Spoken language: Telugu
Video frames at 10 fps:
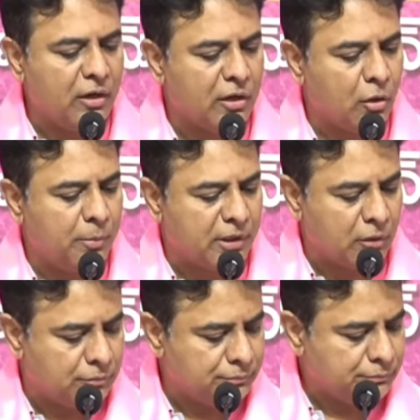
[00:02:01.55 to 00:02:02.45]
రెండు
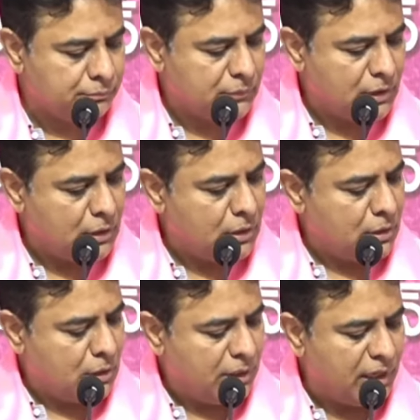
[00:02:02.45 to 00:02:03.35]
కిలోమీటర్లు
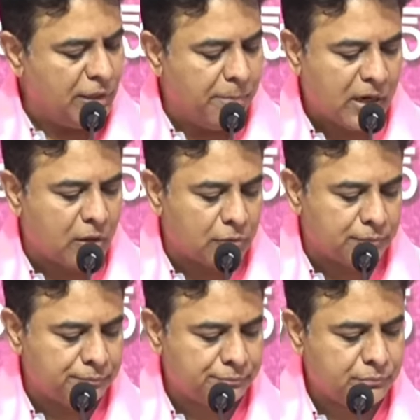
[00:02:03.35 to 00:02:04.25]
ఢిల్లీ పక్కకు
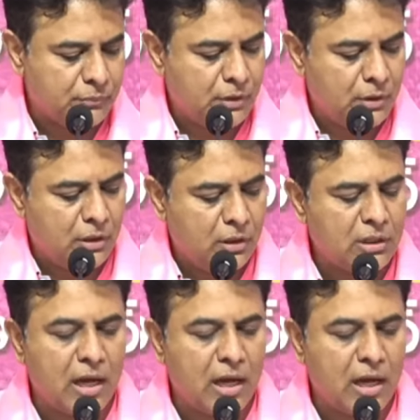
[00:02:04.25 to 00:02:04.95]
ఇక